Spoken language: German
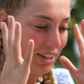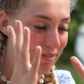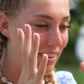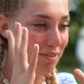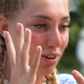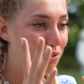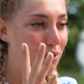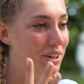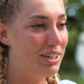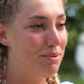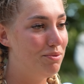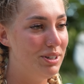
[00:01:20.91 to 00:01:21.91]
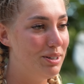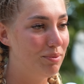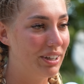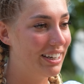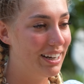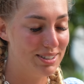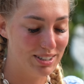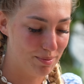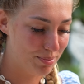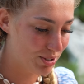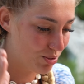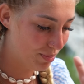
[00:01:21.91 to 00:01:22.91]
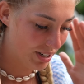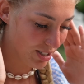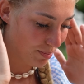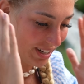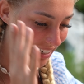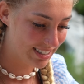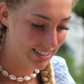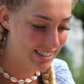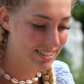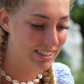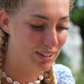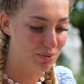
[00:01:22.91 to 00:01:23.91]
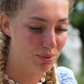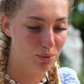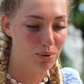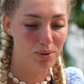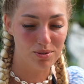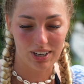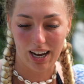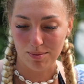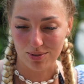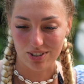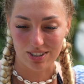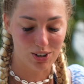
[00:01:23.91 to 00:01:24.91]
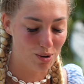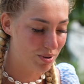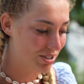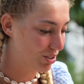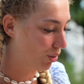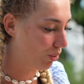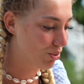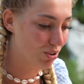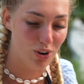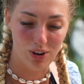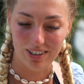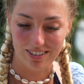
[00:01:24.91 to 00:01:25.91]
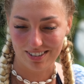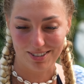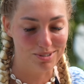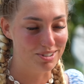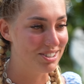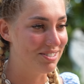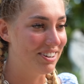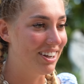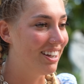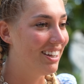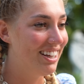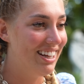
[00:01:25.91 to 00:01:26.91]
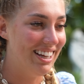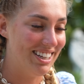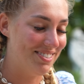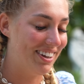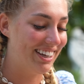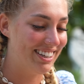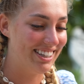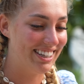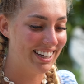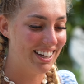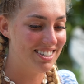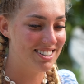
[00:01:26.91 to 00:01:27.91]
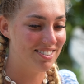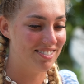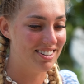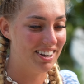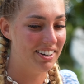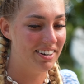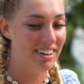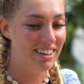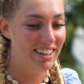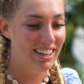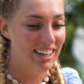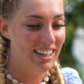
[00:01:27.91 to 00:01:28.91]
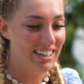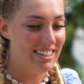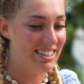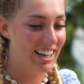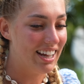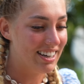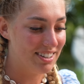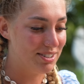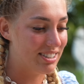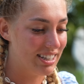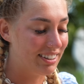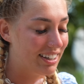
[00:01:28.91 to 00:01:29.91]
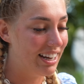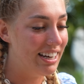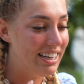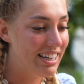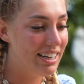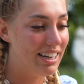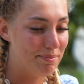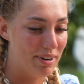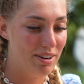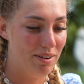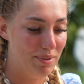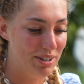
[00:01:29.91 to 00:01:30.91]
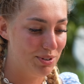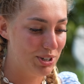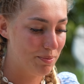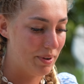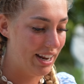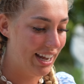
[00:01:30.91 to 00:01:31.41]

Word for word: irgendwie einfach voll in dem Film drin. Also da bist, man ist über die ganze Insel geflogen, unter allem so diese komplette grüne Hölle. So, das war, das war richtig krass. Und dann diese, also das Adrenalin, ich meine, wirklich mein